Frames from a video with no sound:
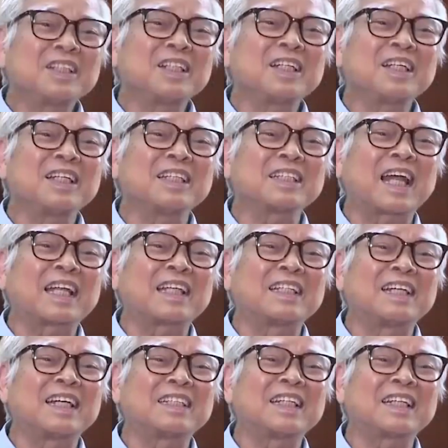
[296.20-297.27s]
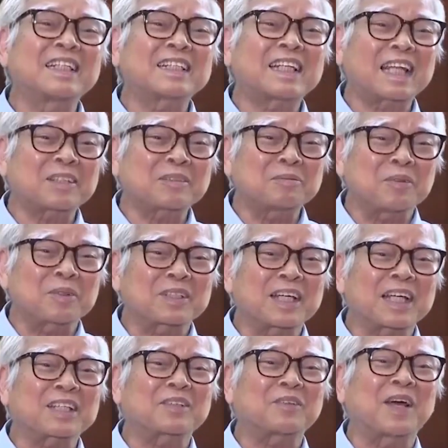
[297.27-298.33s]
chưa hình thành được nhân cách một
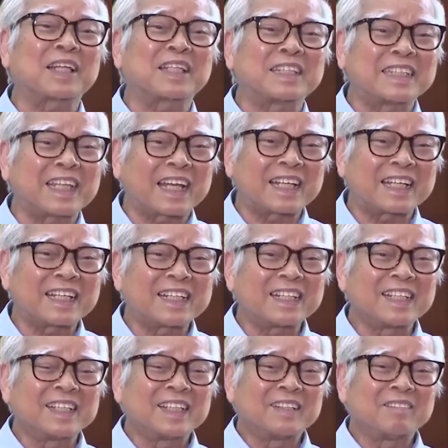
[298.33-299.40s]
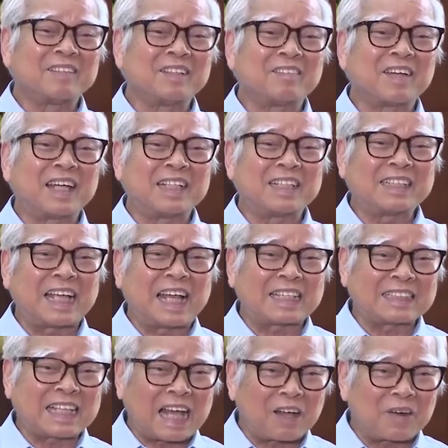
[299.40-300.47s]
cách toàn diện. Vì vậy
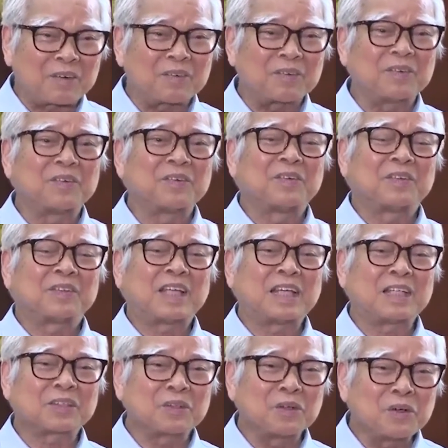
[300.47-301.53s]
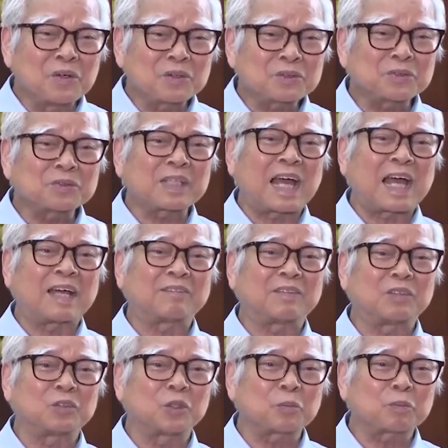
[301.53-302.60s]
nhà giáo, thầy cô chúng ta